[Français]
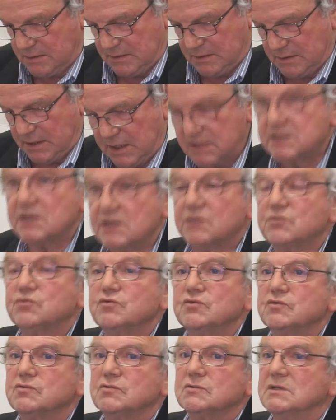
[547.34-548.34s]
elle les a
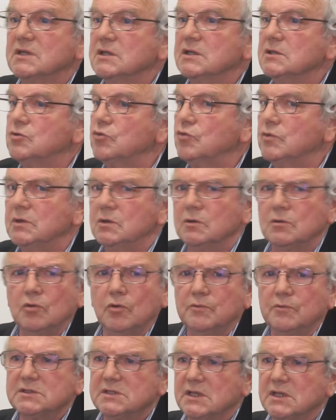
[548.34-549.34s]
tous détruits, euh,
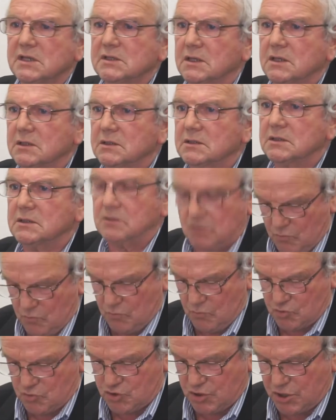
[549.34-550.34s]
hormis certains que
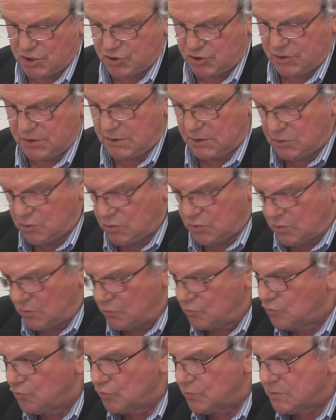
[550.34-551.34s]
moi j'ai achetés.
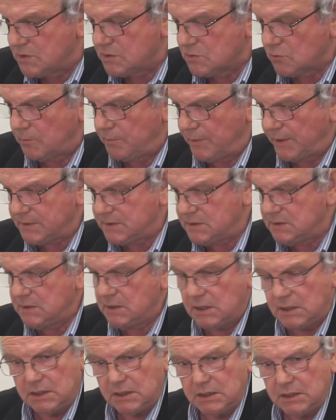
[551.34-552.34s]
Deux qui sont partis
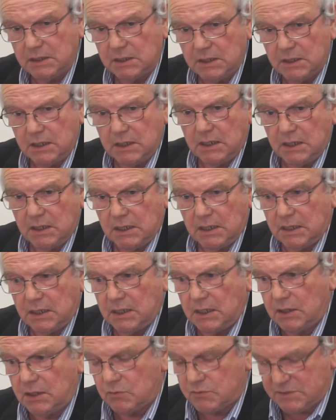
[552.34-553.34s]
à,
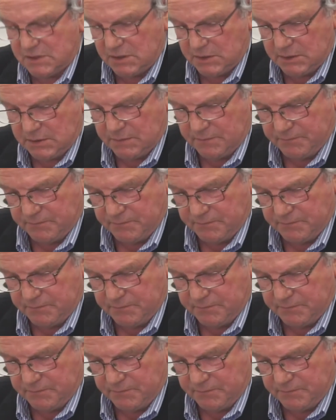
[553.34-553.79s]
à Lausanne.